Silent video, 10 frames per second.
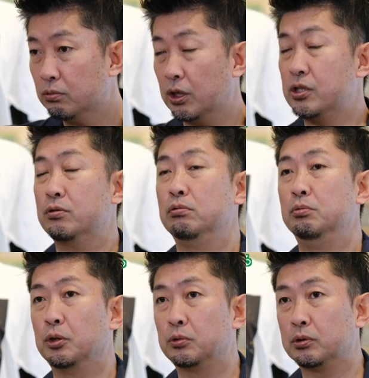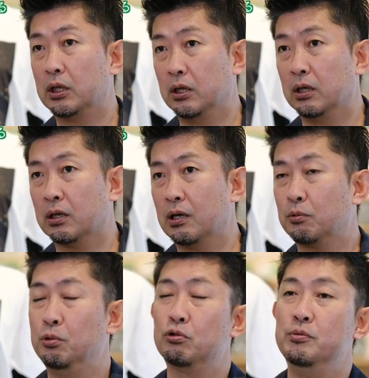クラシックロムだったらね、
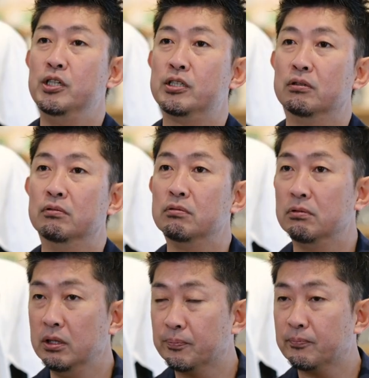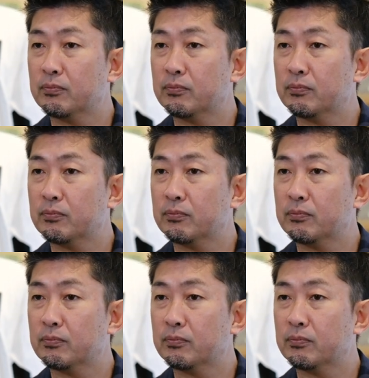かっこよく見えちゃうんですよね。